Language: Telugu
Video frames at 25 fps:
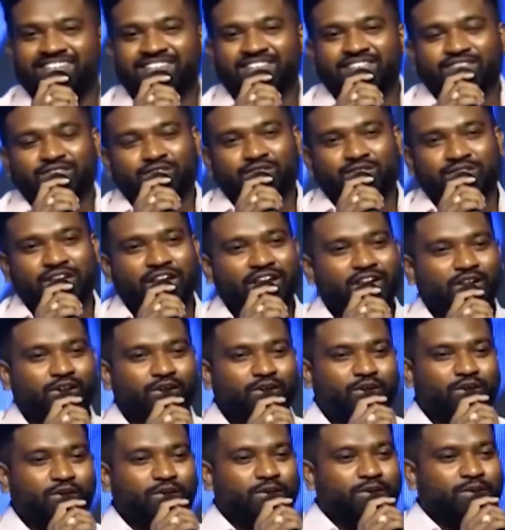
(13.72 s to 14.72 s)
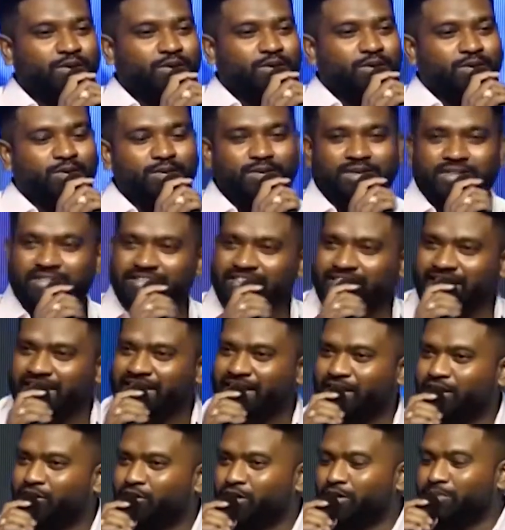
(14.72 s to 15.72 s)
సో దాంట్లో
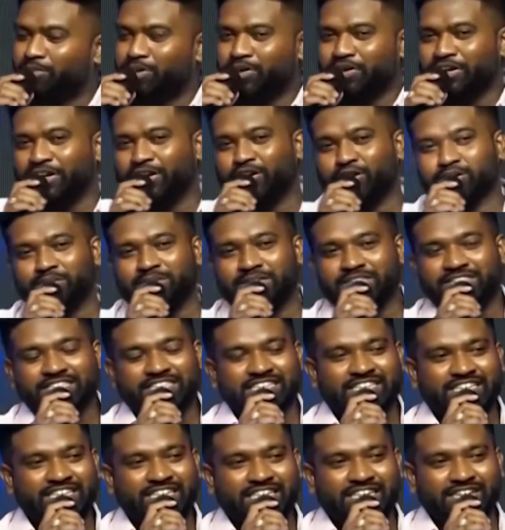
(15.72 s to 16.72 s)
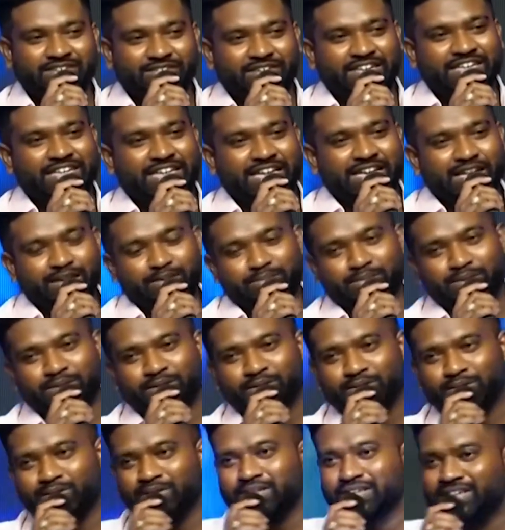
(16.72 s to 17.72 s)
చెన్నైలో ఉన్నప్పుడు రేడియో మిర్చి ఈవెంట్కి వెళ్ళినప్పుడు
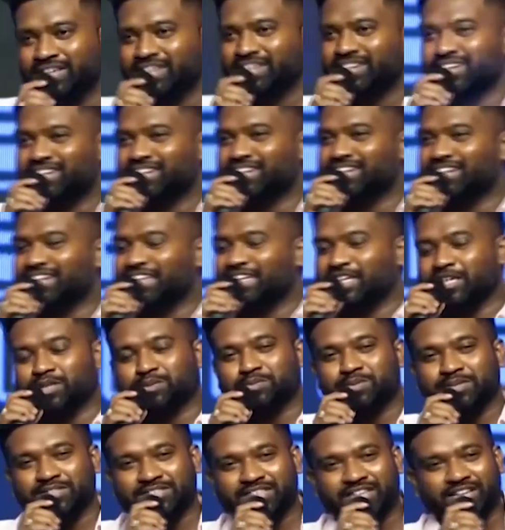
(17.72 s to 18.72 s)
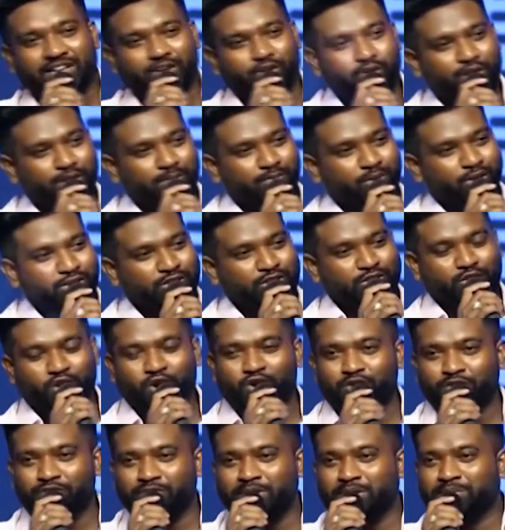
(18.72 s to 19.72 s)
డిఎస్పి సార్ రౌడీ బాయ్స్
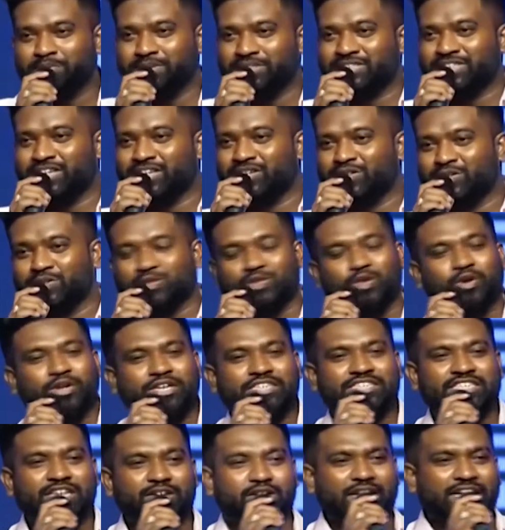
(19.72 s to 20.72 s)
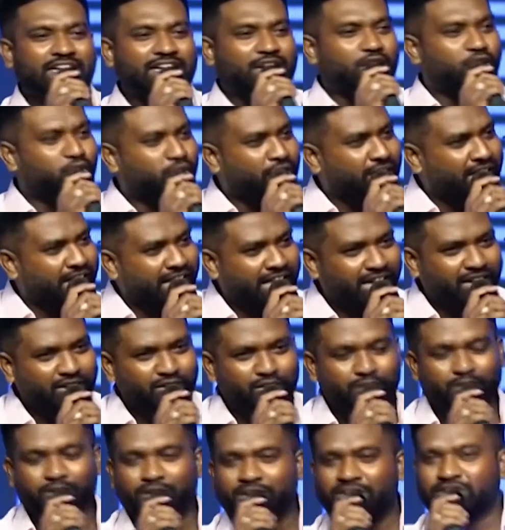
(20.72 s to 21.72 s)
సాంగ్ వినిపించారు సో ఇట్స్ ఒక డేలో
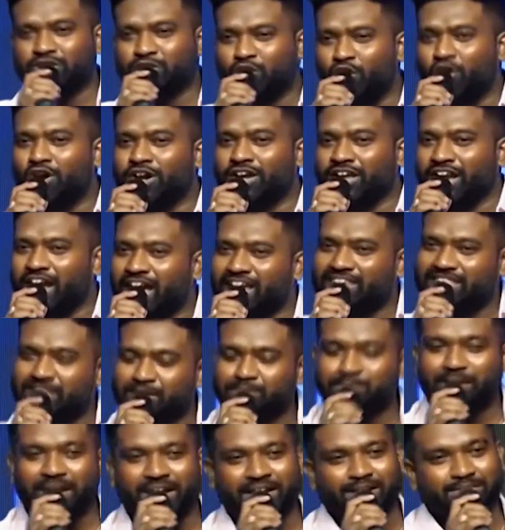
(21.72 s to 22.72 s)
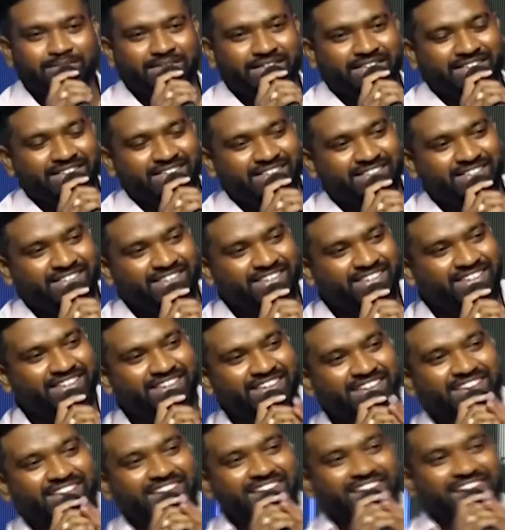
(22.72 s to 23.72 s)
సాంగ్ రాసి పడడం జరిగింది
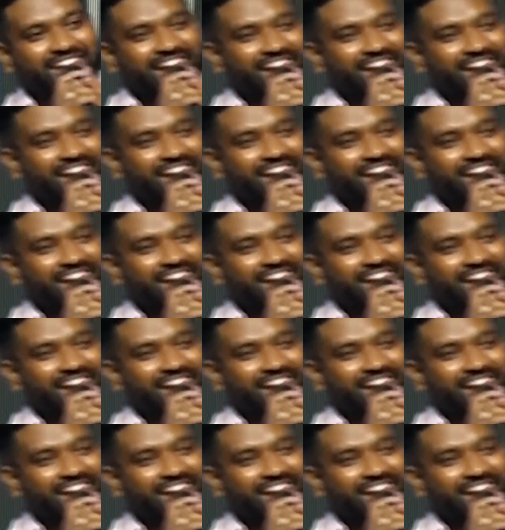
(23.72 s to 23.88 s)
uh,